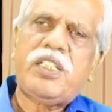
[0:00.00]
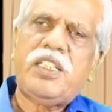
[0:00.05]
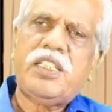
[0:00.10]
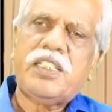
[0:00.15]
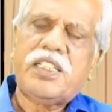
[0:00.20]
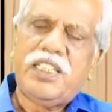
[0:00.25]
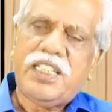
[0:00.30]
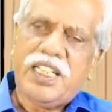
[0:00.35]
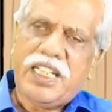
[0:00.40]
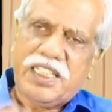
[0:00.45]

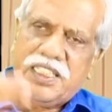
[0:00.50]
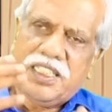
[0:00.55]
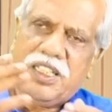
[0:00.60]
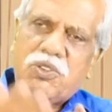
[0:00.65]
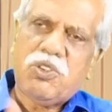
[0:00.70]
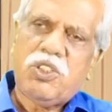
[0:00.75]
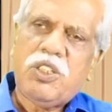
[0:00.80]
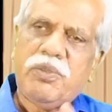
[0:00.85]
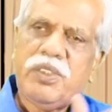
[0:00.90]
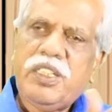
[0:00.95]
நாளைக்கெல்லாம் அங்கே
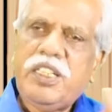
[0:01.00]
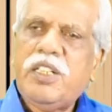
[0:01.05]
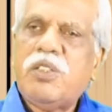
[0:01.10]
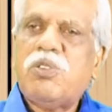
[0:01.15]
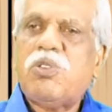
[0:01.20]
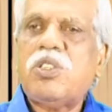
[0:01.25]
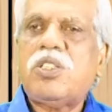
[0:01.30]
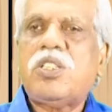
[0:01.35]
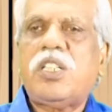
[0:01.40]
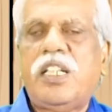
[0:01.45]
தான் கொண்டு நிதி
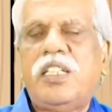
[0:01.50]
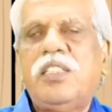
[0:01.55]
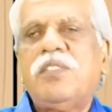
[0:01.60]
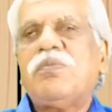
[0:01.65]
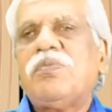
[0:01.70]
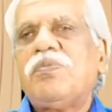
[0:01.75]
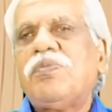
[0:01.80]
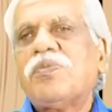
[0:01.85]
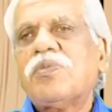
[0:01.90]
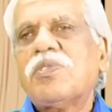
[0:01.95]
கொடுக்குறேன்
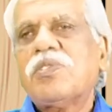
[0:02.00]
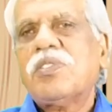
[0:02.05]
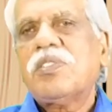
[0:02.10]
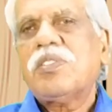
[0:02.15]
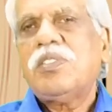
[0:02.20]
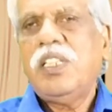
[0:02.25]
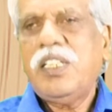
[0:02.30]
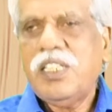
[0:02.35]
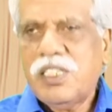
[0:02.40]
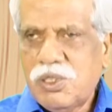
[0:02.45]

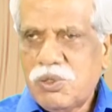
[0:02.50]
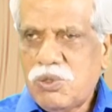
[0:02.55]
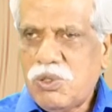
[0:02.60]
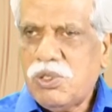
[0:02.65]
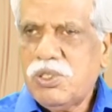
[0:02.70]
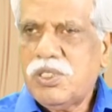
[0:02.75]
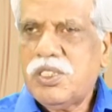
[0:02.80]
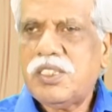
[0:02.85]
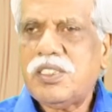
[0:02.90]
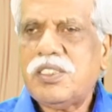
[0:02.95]
நீங்களும்
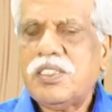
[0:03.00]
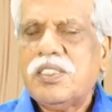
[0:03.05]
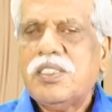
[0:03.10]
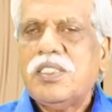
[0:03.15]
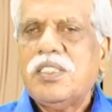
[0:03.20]
கொடுங்கள்